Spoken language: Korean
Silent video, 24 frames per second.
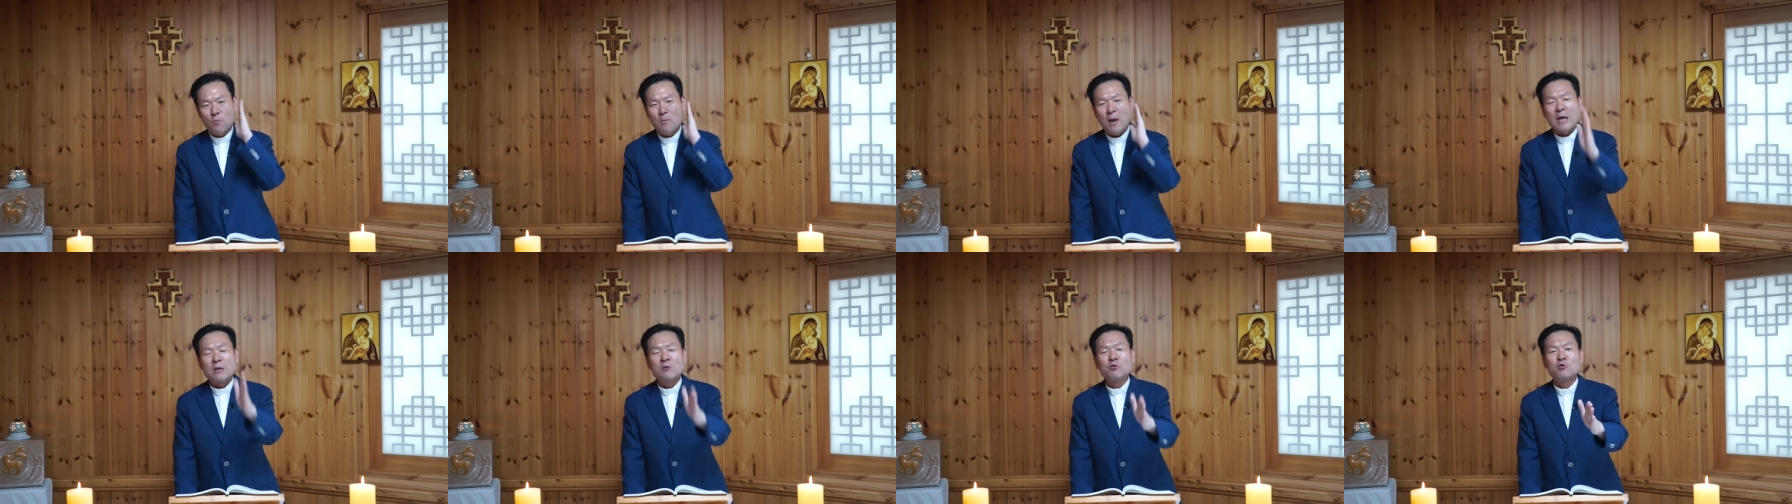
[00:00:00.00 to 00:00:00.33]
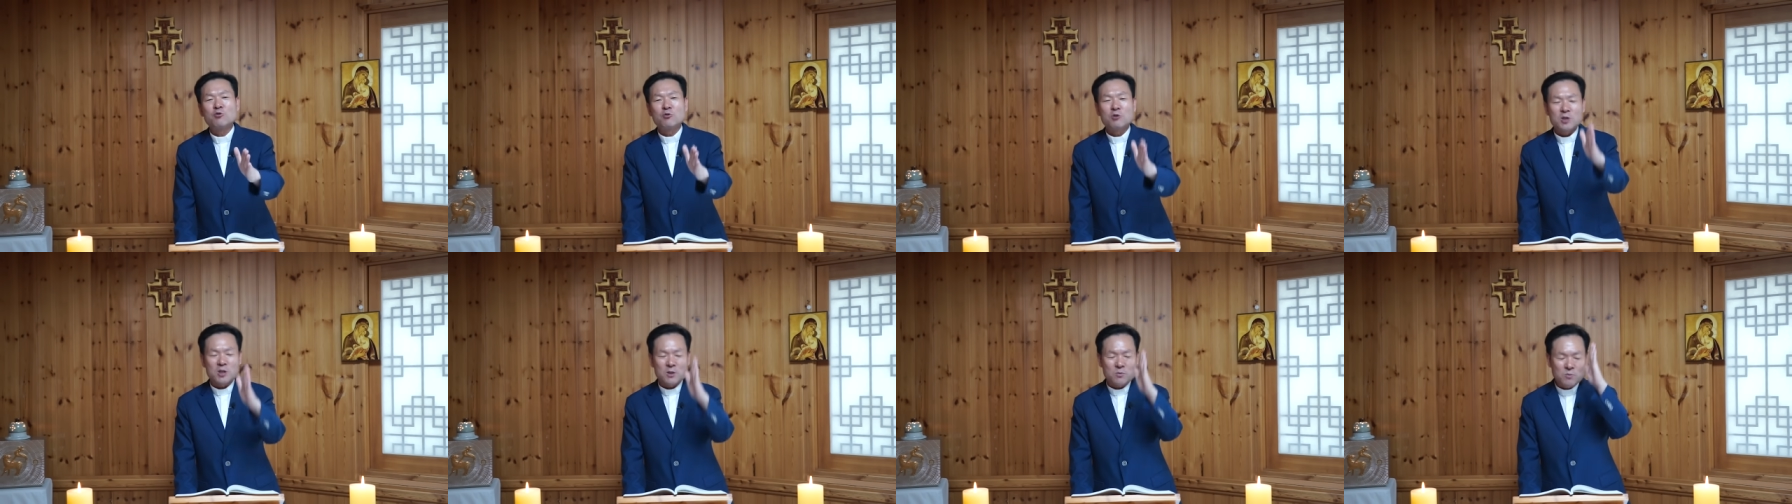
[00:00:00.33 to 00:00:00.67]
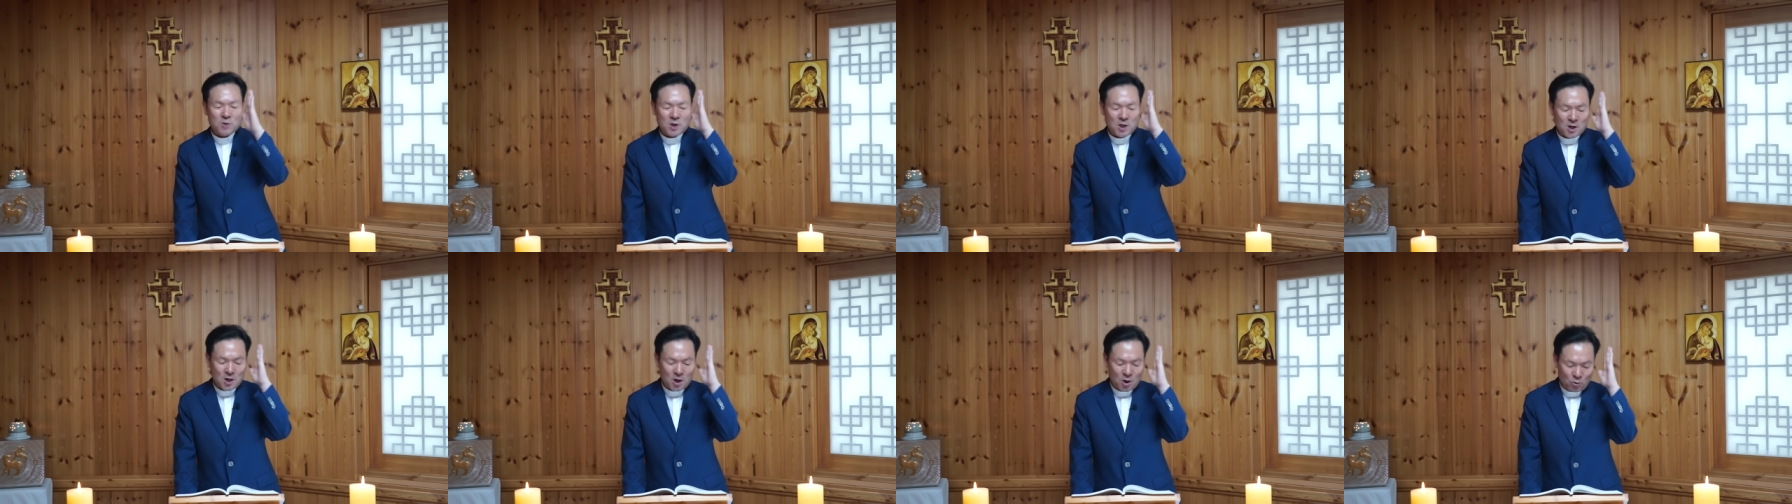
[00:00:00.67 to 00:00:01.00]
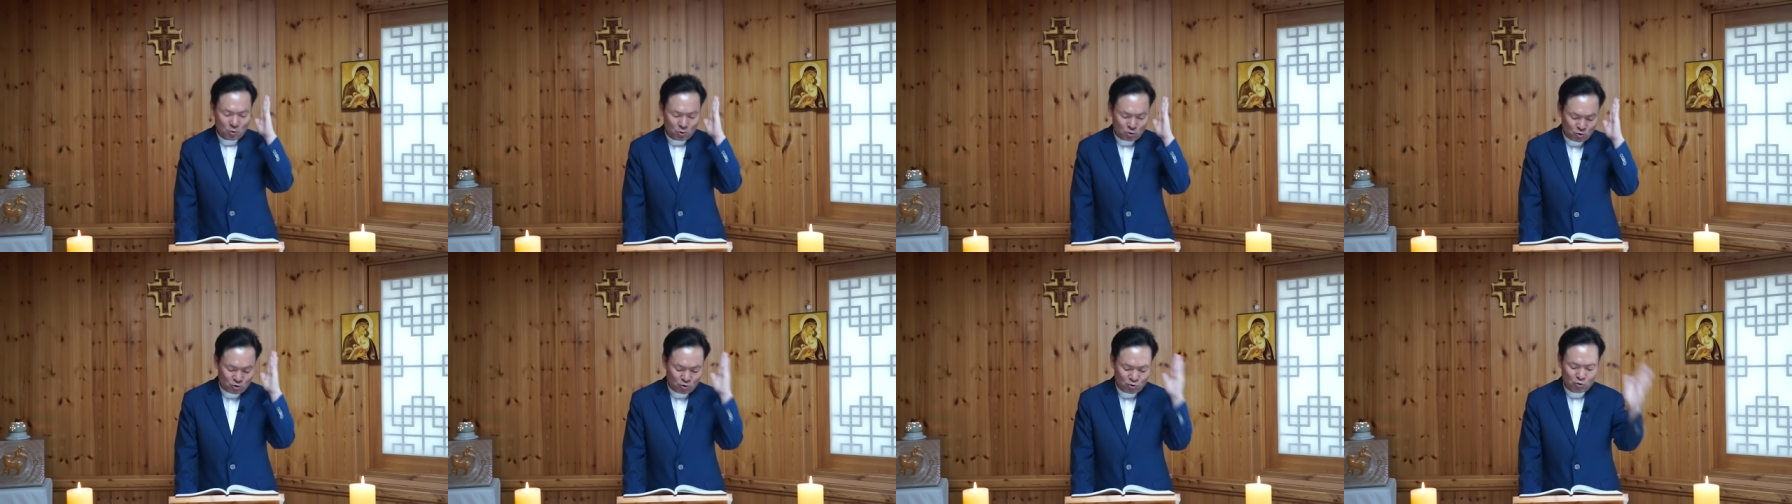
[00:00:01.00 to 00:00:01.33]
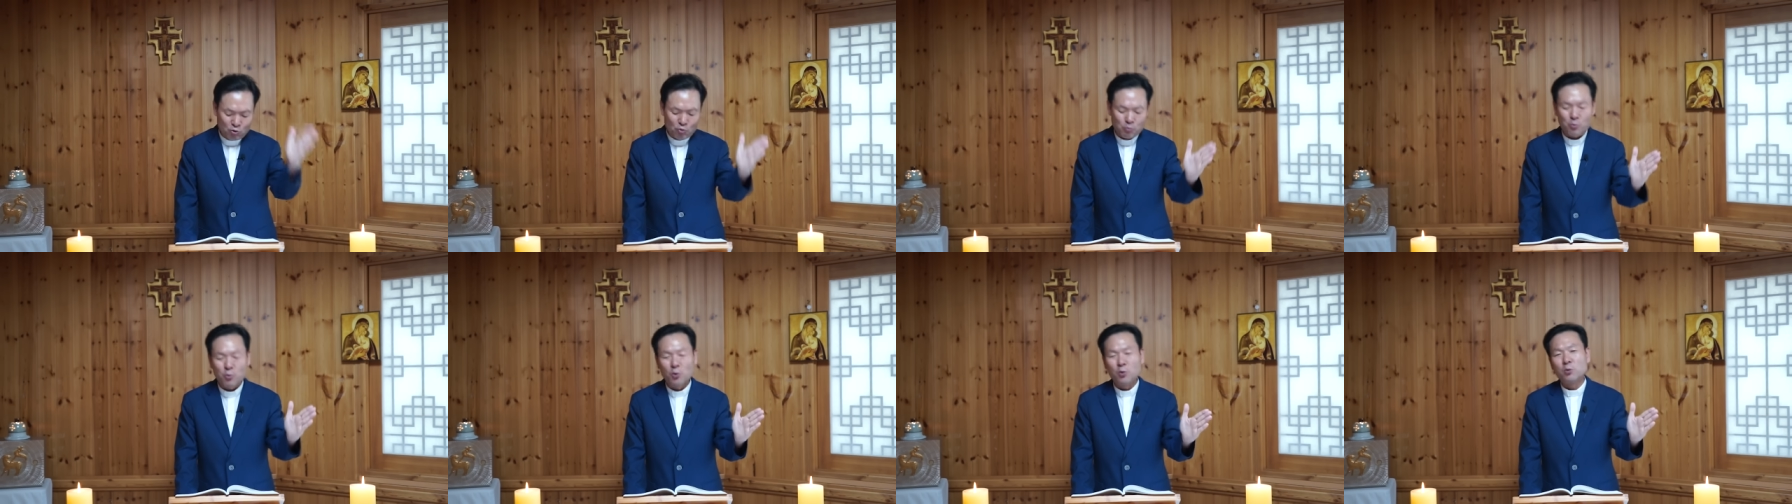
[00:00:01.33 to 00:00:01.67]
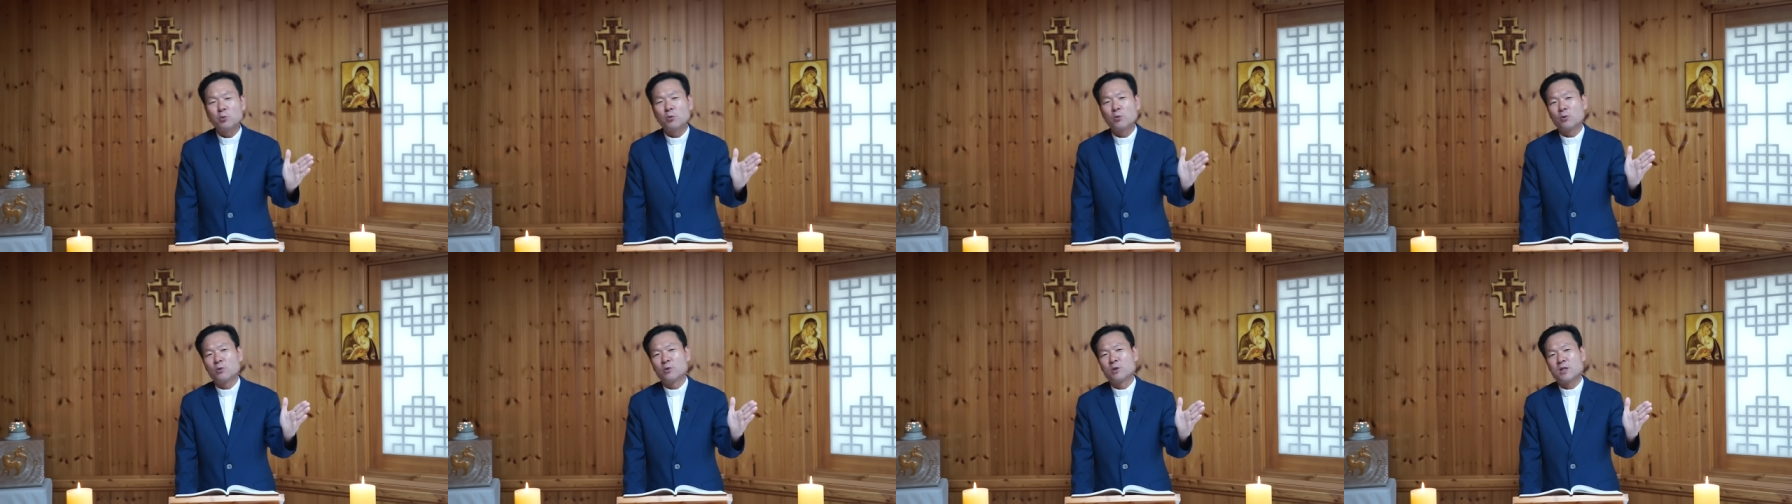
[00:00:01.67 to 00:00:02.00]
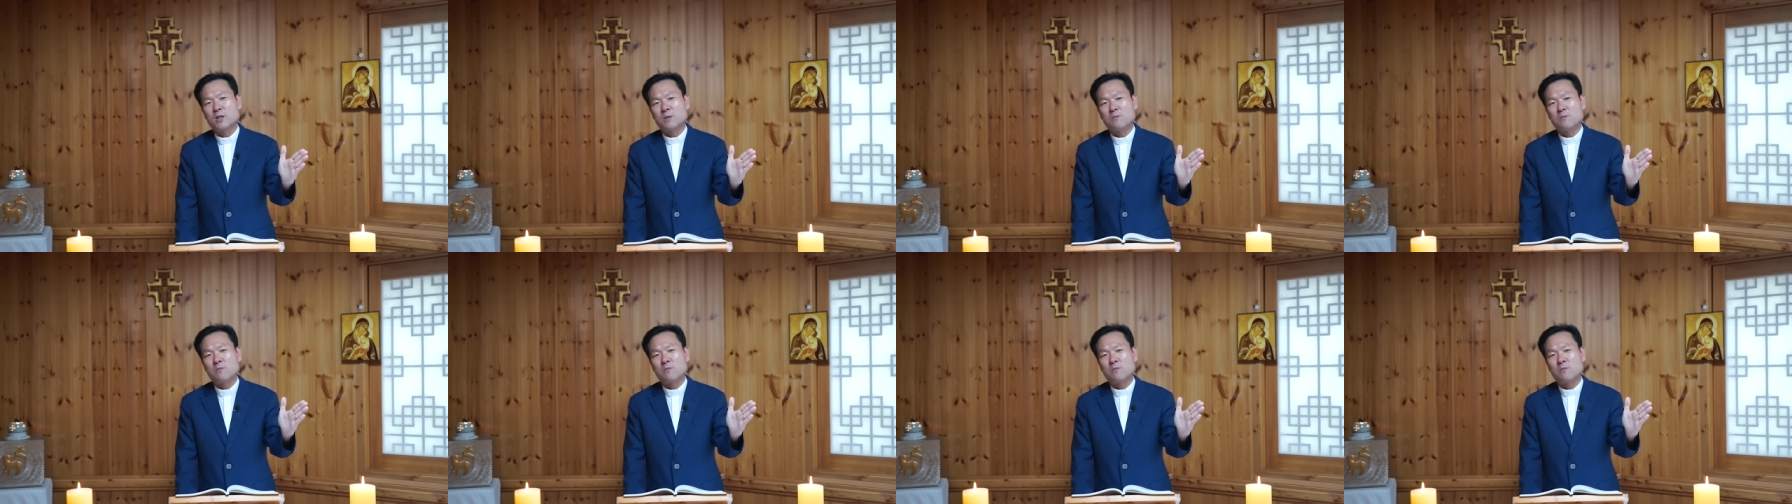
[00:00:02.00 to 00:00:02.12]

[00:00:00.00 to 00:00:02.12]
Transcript: 만주를 침략하고 중국 본토를